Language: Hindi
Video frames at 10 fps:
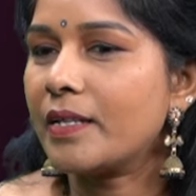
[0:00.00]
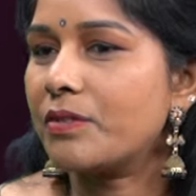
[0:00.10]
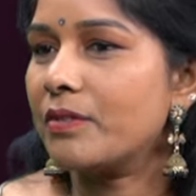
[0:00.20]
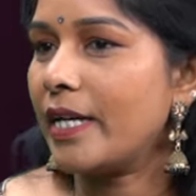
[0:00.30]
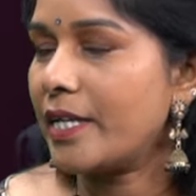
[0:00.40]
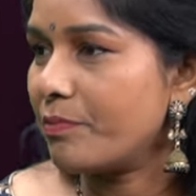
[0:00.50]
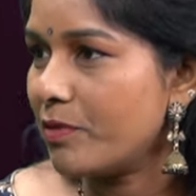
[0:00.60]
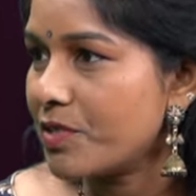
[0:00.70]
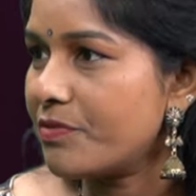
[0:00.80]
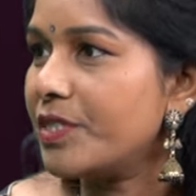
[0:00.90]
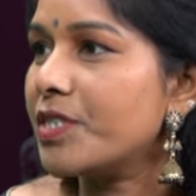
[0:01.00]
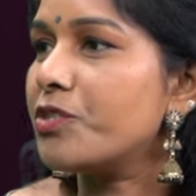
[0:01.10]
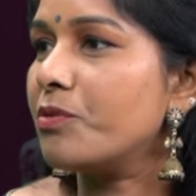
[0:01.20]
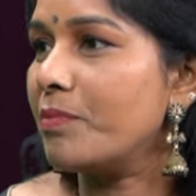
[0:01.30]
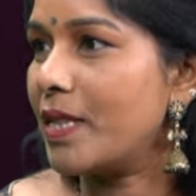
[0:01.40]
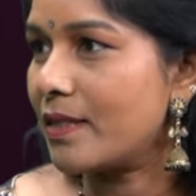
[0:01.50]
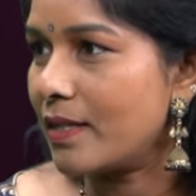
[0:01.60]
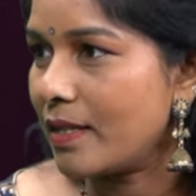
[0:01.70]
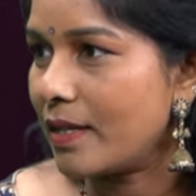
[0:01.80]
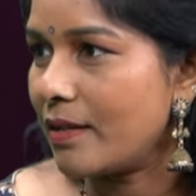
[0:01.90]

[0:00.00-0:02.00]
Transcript: एक एटमोसफियर जो मिलता है